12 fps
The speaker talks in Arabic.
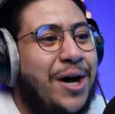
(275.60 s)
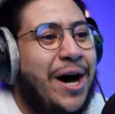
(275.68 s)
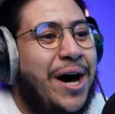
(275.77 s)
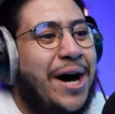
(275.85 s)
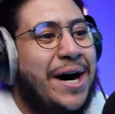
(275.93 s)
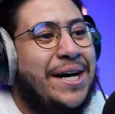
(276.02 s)

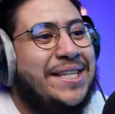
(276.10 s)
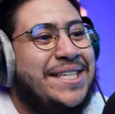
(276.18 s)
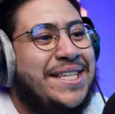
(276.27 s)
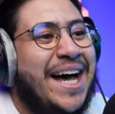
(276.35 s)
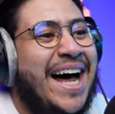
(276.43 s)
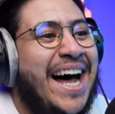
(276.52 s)
يا
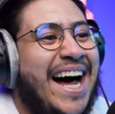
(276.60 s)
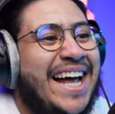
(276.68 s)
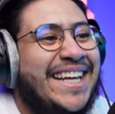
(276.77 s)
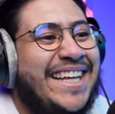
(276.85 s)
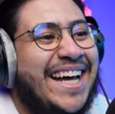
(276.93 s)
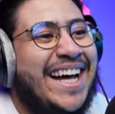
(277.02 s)

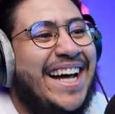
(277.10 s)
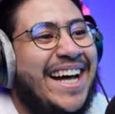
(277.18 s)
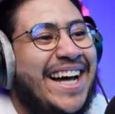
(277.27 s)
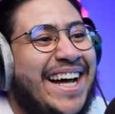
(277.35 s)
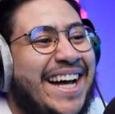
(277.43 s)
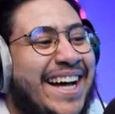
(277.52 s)

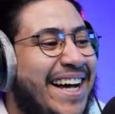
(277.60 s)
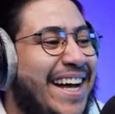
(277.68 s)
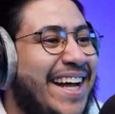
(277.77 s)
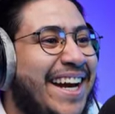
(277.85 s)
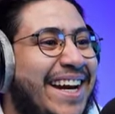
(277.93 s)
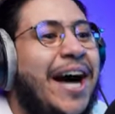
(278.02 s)

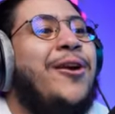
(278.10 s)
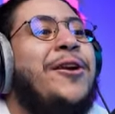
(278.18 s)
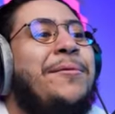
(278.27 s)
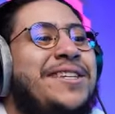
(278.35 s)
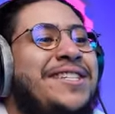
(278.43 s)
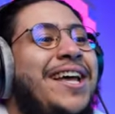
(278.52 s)
زادر
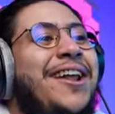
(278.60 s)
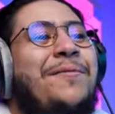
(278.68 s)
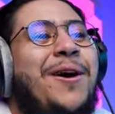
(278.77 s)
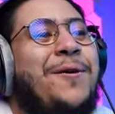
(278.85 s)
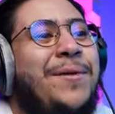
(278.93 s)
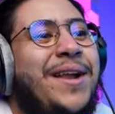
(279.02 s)
خلوني بس استعرض
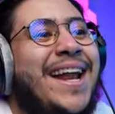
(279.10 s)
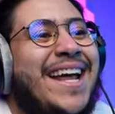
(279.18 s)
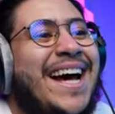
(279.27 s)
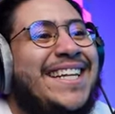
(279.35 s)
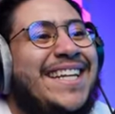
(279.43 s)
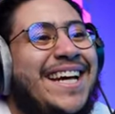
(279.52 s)
معكم
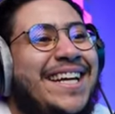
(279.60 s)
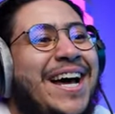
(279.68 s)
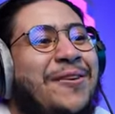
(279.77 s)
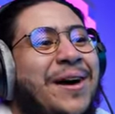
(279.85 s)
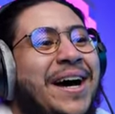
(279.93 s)
الحركات يا عيال